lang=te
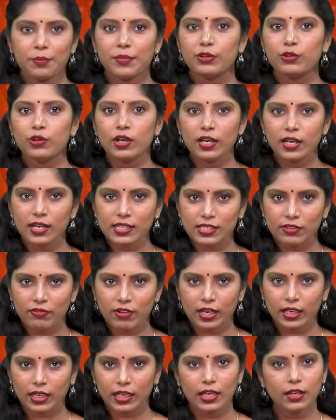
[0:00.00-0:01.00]
మిథున రాశి
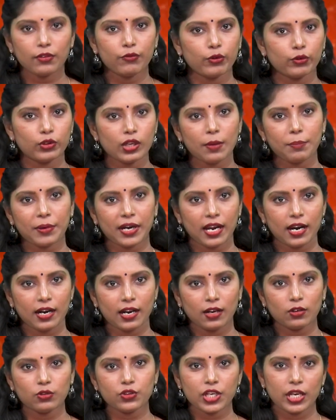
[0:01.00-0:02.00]
వారికి వృధా
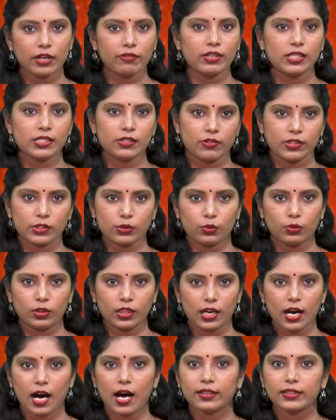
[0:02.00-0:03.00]
ప్రయాణాలు చేయవలసి వస్తుంది
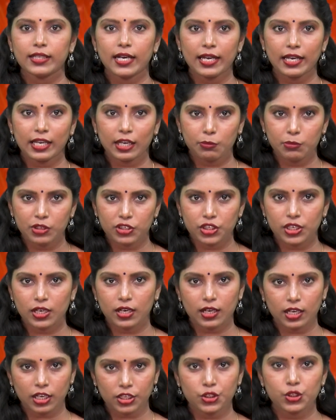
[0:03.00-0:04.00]
ఆదాయానికి మించిన
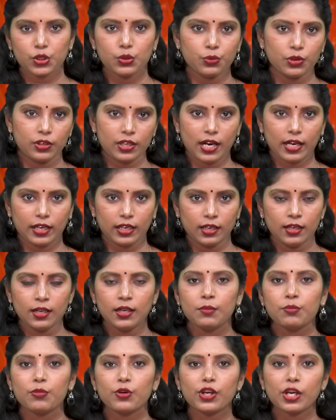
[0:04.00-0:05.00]
ఖర్చులు ఉంటాయి
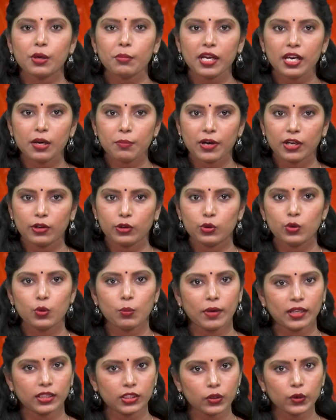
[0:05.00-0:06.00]
ముఖ్యమైన పనులు
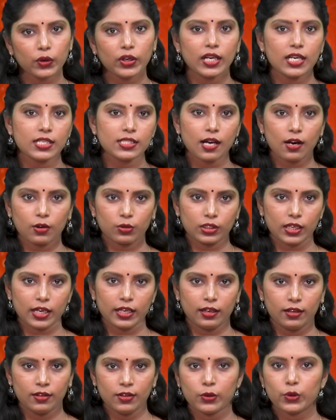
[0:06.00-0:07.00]
మందకొడిగా సాగుతాయి
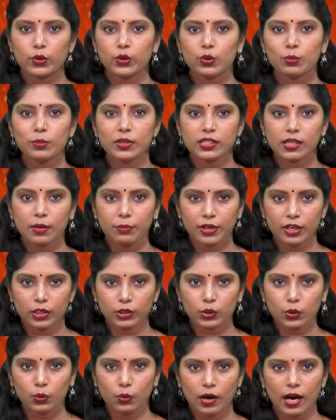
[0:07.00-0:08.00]
కుటుంబ
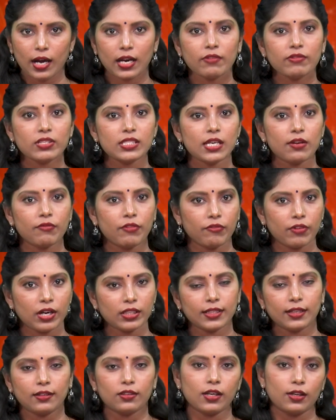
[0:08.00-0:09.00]
సభ్యులతో అనవసర
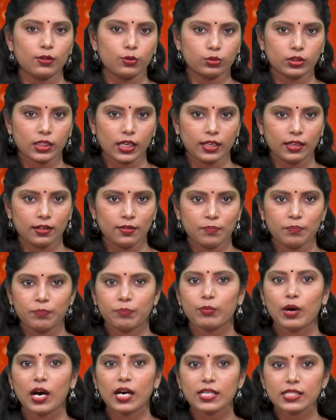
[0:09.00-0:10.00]
వివాదాలు కలుగుతాయి
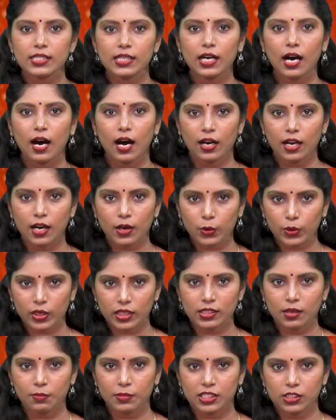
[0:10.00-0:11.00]
మానసిక అనారోగ్య
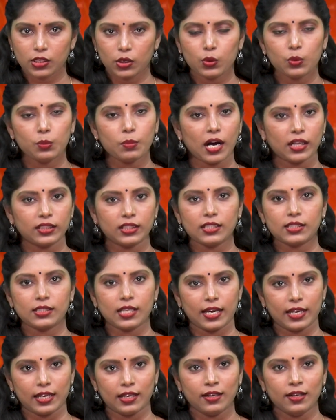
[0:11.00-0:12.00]
సమస్యలు
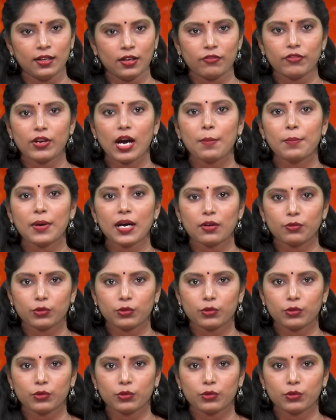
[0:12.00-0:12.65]
బాధిస్తాయి వ్యాపార